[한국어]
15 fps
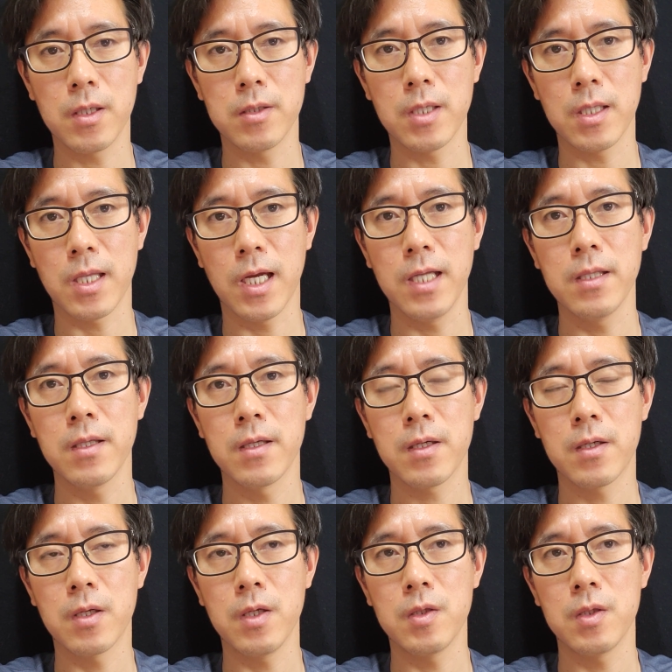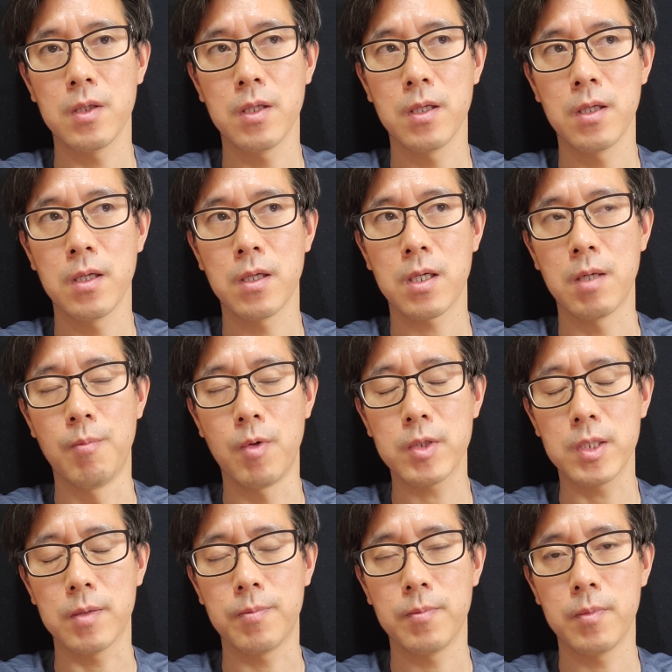것에 대한 그런 그
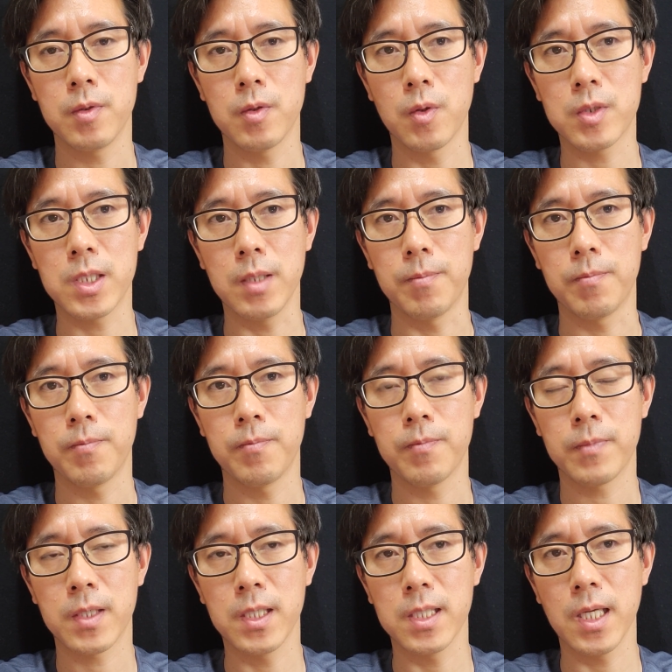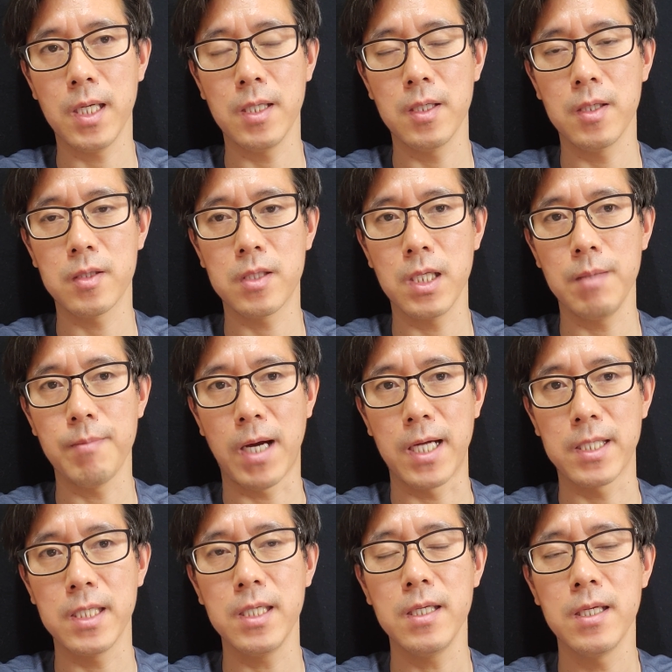모습, 욕심, 기대 이런 것들이
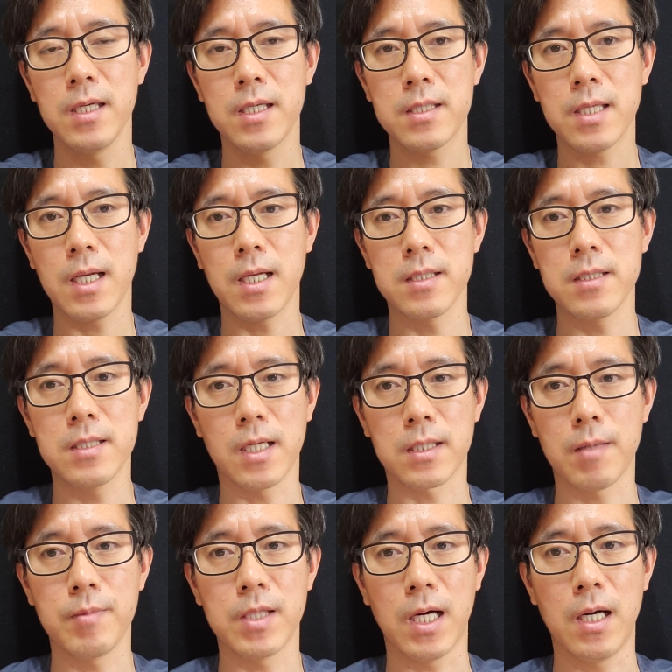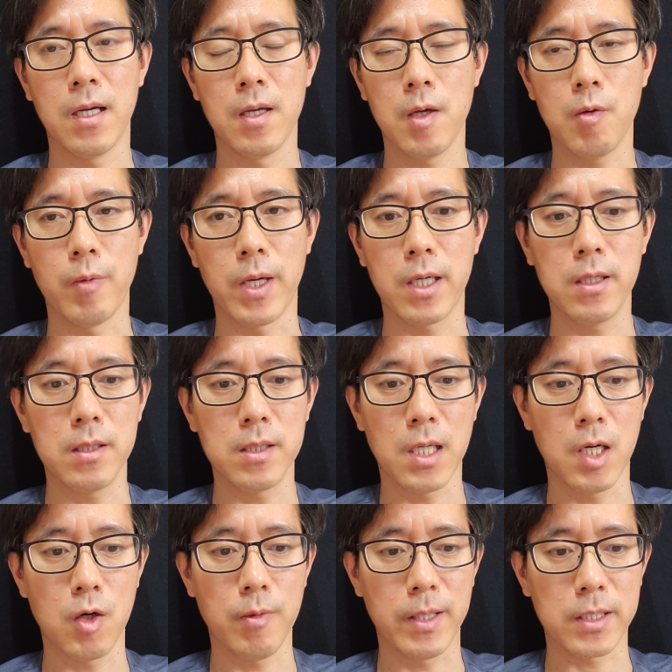많이 사라진 상태입니다. 왜 그런가
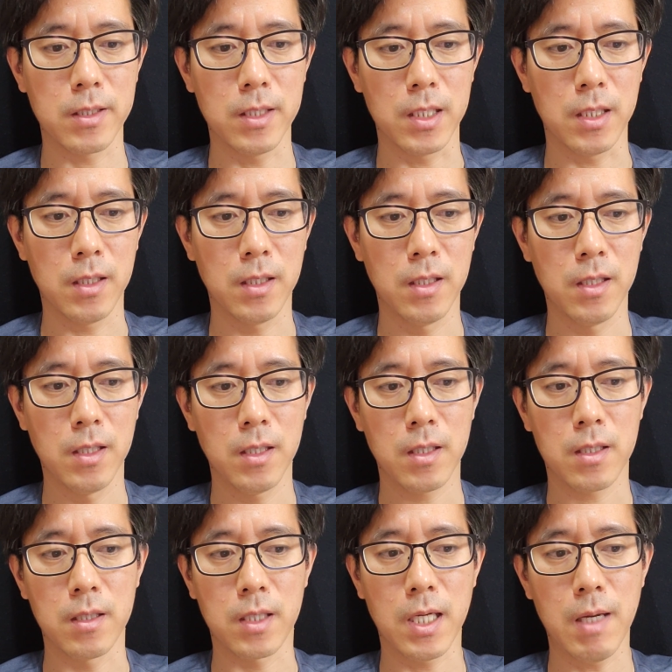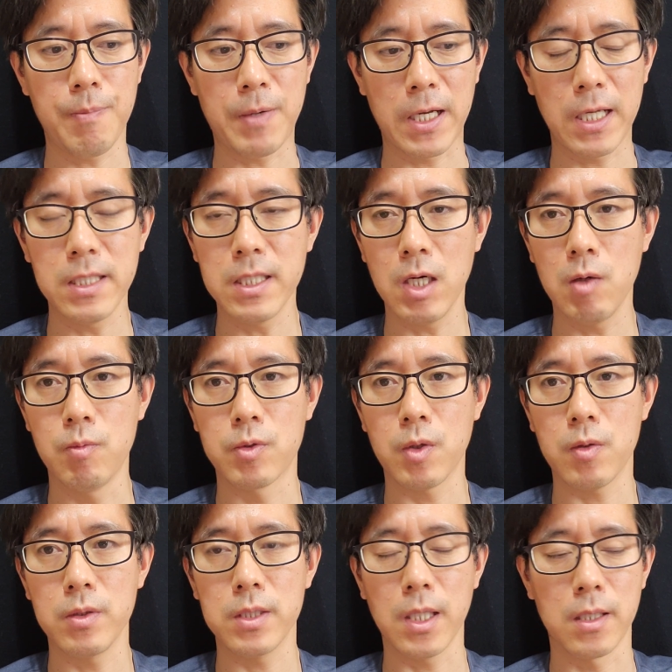하고 봤더니 그게 바란다고
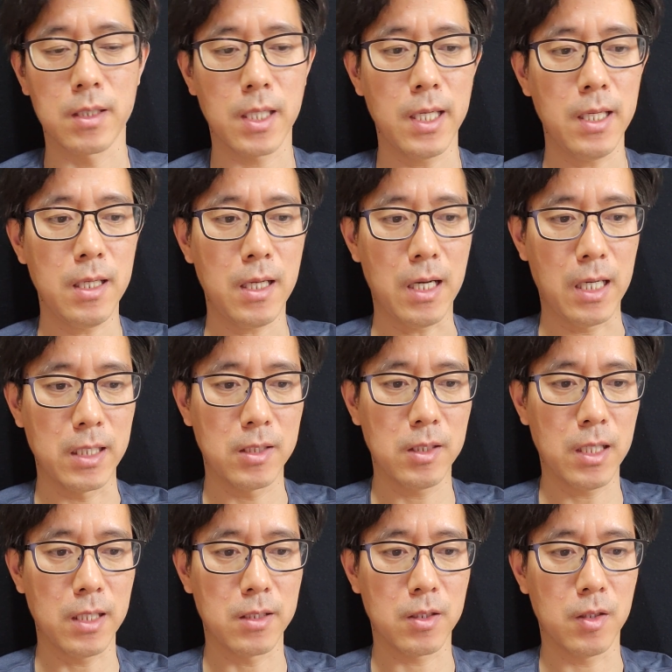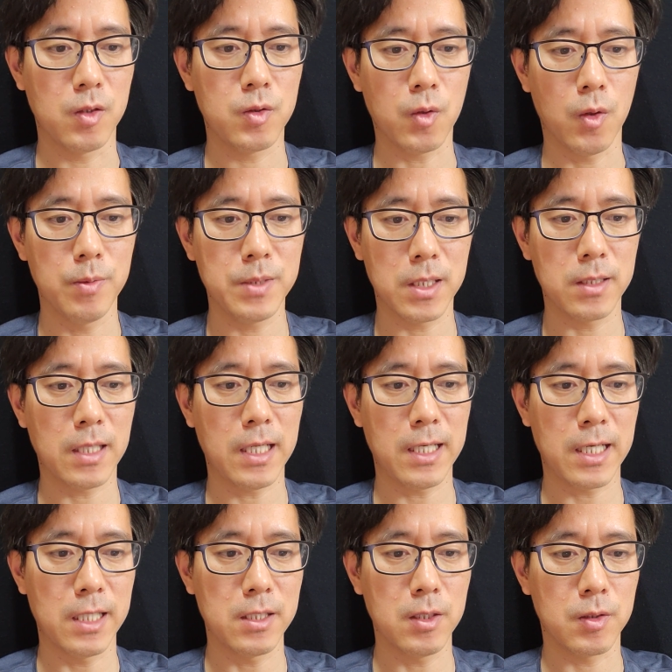무조건 되는 게 아니더라는 걸 조금씩은
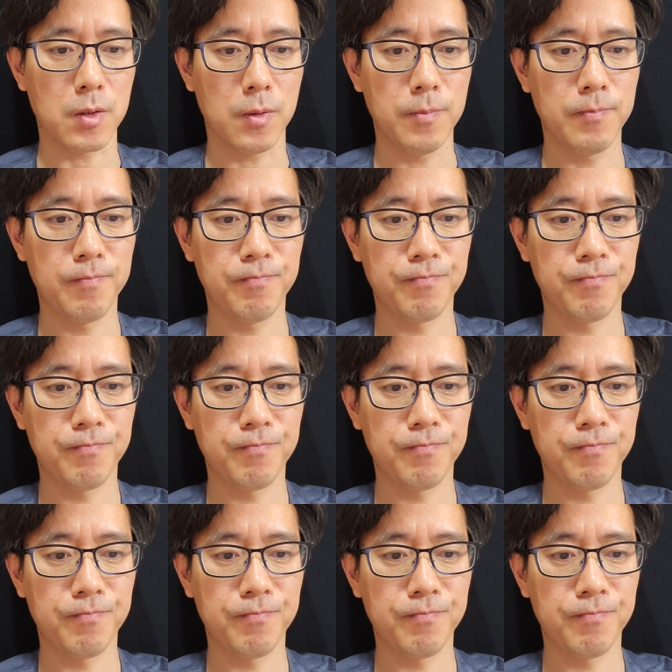알아가는 거죠.